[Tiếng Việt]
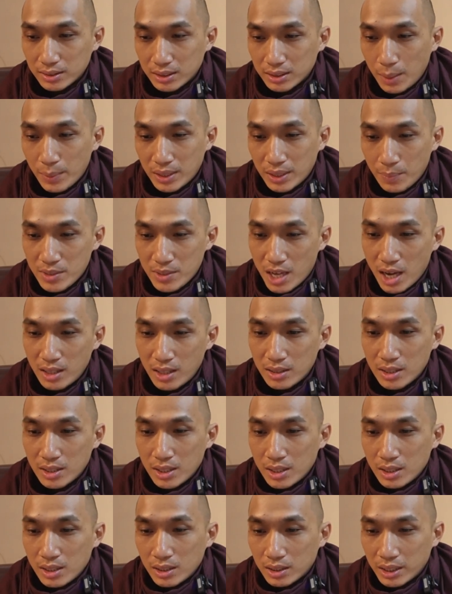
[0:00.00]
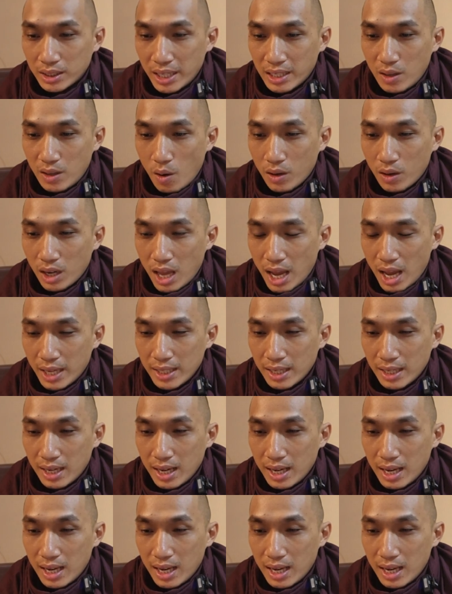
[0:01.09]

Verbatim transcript: 50 tâm sở nghe còn lại